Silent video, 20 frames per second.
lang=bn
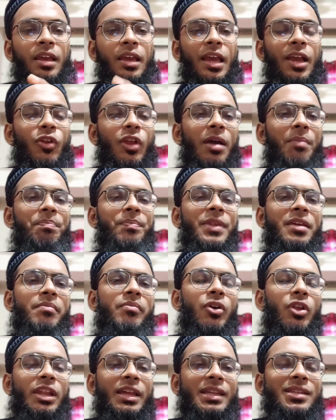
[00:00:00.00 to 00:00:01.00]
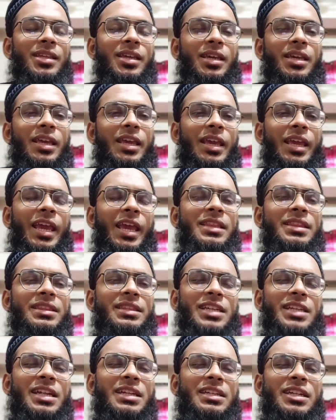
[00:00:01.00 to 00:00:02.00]
এখন আপনিই বলেন এই
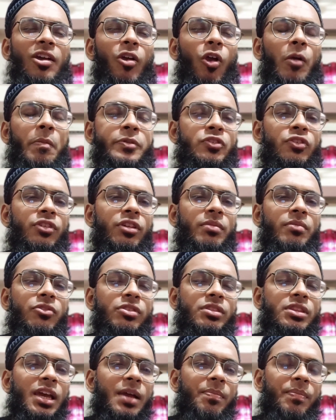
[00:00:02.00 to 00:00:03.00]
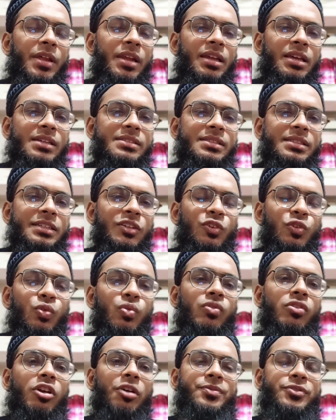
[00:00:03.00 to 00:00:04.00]
চারটা অপশনের মধ্যে আপনার কাছে
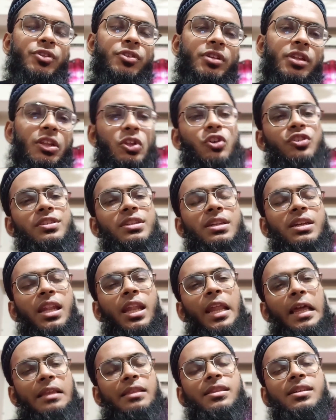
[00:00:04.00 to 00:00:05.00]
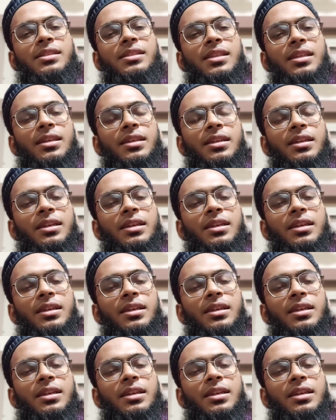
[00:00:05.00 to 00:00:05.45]
কোন অপশনটা লজিক্যাল লাগতেছে